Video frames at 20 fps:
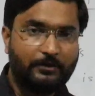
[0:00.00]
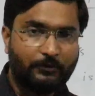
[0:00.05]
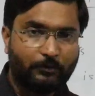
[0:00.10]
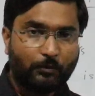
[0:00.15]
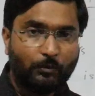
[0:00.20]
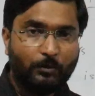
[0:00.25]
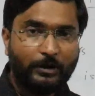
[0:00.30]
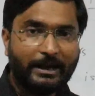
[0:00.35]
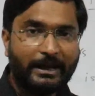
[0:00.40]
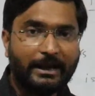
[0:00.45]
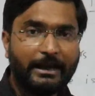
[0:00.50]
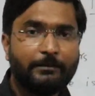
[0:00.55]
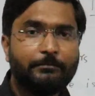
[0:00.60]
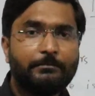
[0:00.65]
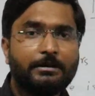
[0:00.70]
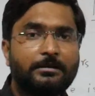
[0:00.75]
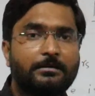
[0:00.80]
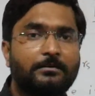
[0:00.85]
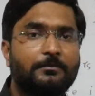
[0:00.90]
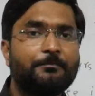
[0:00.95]
स्कूल ए
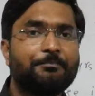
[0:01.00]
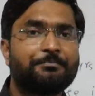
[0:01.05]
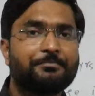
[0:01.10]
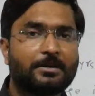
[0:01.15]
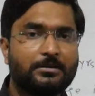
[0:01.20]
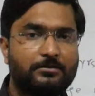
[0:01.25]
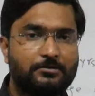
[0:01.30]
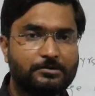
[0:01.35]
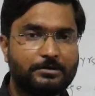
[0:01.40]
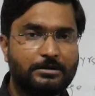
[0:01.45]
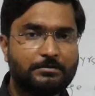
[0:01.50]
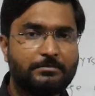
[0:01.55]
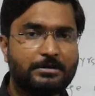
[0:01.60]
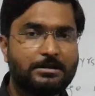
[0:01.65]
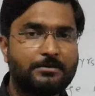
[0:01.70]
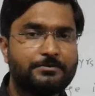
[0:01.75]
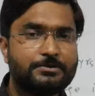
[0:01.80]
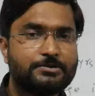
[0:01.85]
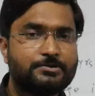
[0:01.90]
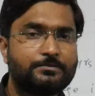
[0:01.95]
में जो नंबर
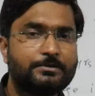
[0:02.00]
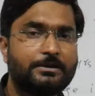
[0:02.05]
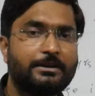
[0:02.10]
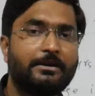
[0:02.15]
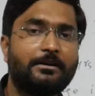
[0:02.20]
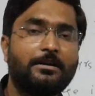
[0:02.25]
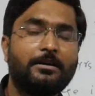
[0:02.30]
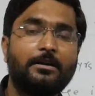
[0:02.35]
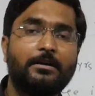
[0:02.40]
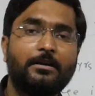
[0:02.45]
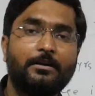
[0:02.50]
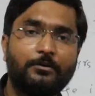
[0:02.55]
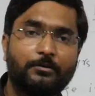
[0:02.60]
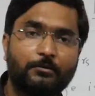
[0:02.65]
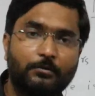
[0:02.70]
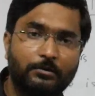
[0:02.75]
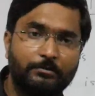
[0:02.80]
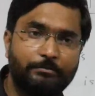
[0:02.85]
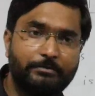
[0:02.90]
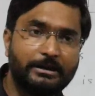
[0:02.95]
ऑफ़ स्टूडेंट हैं
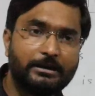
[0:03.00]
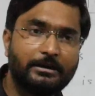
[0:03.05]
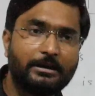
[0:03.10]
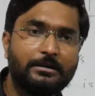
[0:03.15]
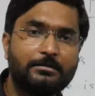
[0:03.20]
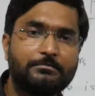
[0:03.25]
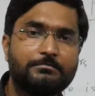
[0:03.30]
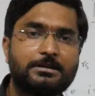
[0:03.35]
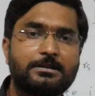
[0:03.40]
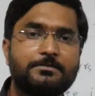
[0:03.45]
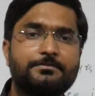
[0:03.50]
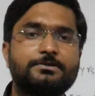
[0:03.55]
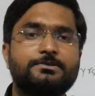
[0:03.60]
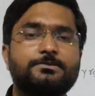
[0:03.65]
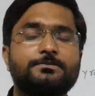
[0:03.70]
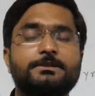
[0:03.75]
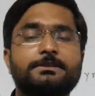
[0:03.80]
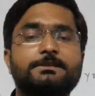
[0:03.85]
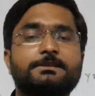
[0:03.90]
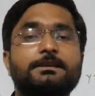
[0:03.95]
स्कूल बी के नंबर ऑफ़
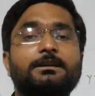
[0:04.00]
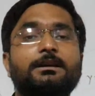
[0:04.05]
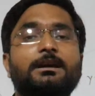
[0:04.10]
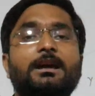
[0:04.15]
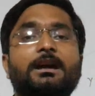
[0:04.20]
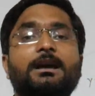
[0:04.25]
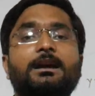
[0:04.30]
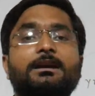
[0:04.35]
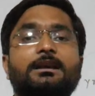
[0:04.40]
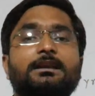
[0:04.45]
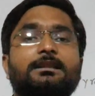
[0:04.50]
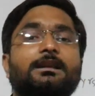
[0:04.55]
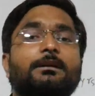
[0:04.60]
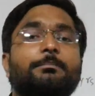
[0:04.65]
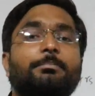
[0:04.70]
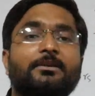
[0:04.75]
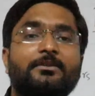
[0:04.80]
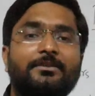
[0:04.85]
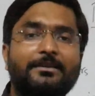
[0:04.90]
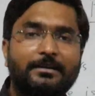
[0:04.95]
स्टूडेंट से कितना
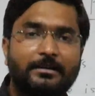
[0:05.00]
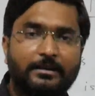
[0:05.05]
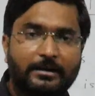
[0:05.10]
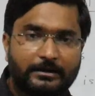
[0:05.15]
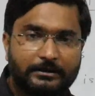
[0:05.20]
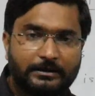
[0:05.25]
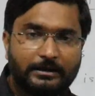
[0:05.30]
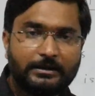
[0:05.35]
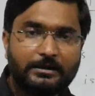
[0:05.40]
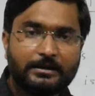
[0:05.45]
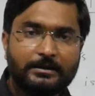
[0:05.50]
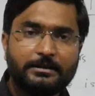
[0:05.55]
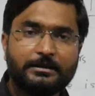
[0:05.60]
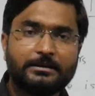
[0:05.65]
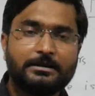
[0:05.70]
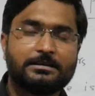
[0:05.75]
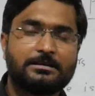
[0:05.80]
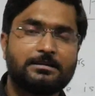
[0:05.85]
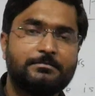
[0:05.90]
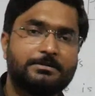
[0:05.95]
परसेंट अधिक है या
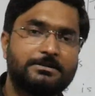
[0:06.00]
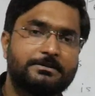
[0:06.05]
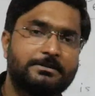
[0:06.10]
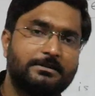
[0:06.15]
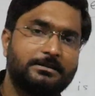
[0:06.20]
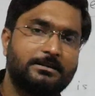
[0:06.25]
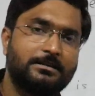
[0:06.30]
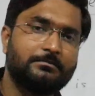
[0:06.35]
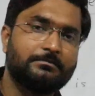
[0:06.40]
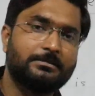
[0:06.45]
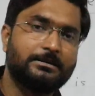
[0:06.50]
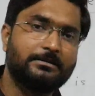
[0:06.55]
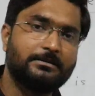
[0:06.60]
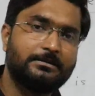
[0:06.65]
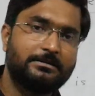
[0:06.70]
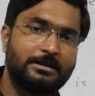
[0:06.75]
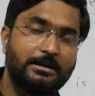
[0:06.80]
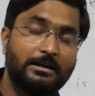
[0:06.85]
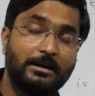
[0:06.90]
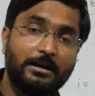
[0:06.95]
कितना परसेंट कम है
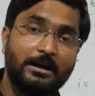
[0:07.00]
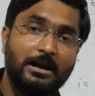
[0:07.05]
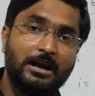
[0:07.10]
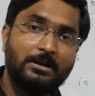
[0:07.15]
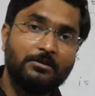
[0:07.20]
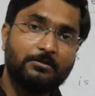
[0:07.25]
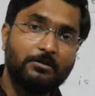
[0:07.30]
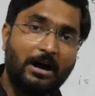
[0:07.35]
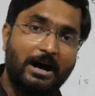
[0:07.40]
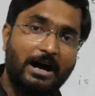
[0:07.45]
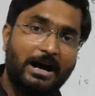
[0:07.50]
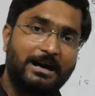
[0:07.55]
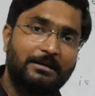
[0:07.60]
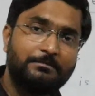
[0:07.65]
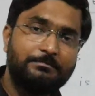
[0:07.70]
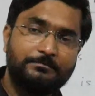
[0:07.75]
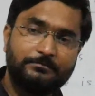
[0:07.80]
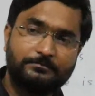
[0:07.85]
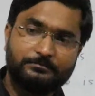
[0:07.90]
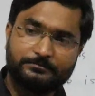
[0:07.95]
ठीक है तो
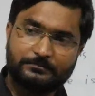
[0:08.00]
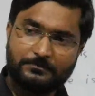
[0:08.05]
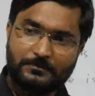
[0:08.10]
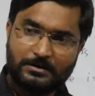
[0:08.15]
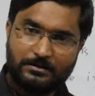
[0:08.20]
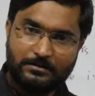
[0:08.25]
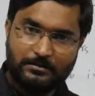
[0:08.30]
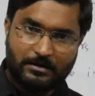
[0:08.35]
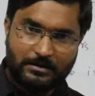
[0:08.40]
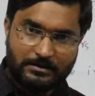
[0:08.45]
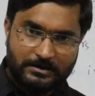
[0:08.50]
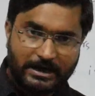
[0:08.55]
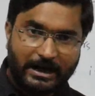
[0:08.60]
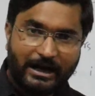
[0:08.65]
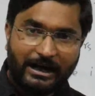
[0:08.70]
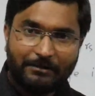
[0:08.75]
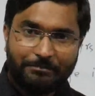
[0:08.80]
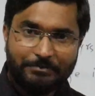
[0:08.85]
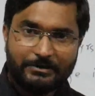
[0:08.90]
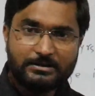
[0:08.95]
आप
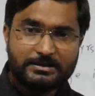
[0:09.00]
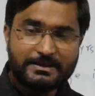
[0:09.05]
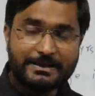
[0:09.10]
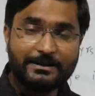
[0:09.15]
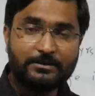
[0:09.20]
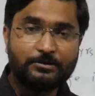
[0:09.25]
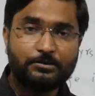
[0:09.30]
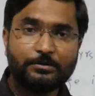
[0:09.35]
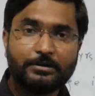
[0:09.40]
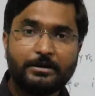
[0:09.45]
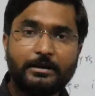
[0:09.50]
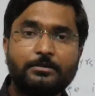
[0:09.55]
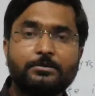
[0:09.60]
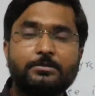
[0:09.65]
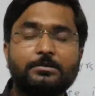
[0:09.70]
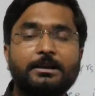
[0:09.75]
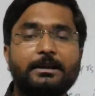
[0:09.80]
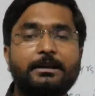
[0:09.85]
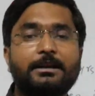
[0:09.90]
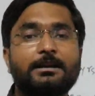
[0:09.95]
यहाँ पे सीख तो रहे
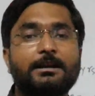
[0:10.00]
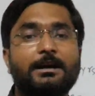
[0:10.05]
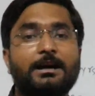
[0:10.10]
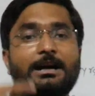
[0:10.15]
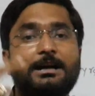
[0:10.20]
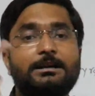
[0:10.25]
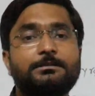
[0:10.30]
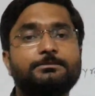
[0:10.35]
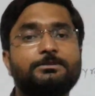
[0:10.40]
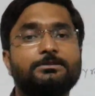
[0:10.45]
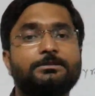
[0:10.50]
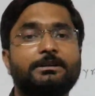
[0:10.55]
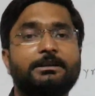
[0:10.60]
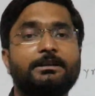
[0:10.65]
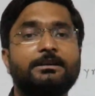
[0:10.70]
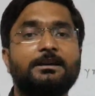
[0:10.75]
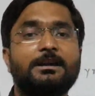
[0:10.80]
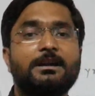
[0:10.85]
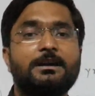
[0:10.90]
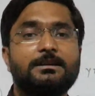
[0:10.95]
हो लेकिन आप जो है
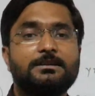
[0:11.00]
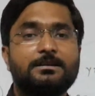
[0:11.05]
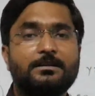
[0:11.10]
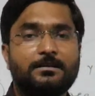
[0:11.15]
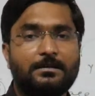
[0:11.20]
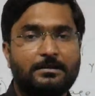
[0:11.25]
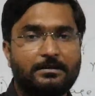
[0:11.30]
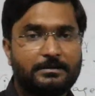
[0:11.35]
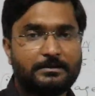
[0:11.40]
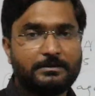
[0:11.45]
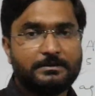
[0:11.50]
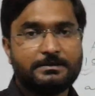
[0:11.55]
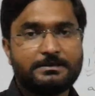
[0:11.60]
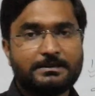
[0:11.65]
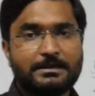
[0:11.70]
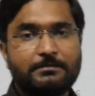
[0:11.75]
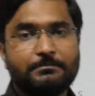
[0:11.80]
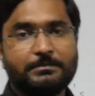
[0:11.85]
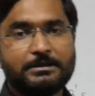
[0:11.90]
इसकी